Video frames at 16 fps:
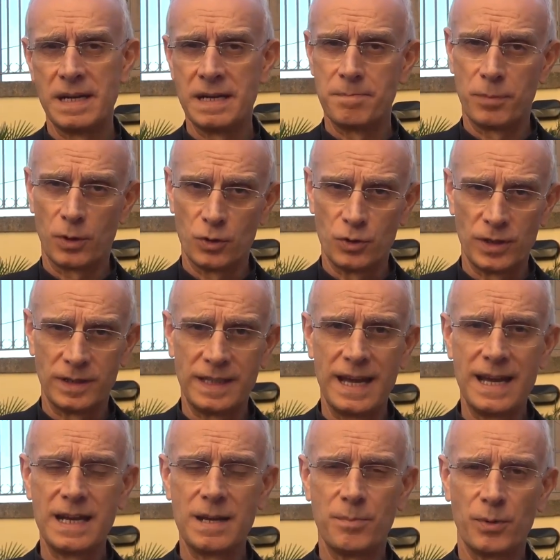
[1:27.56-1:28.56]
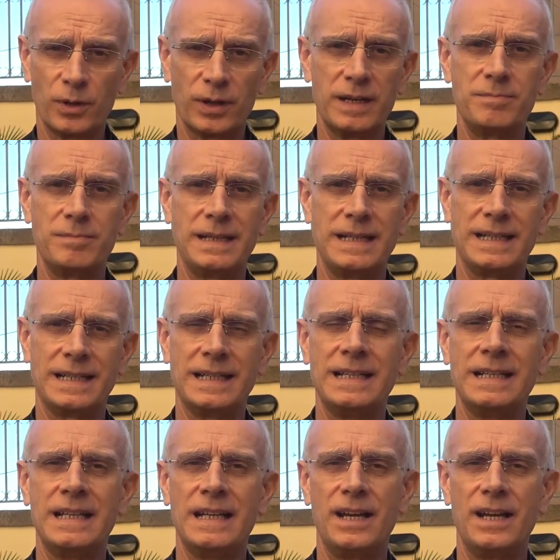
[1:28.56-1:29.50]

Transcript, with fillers: per progettare, programmare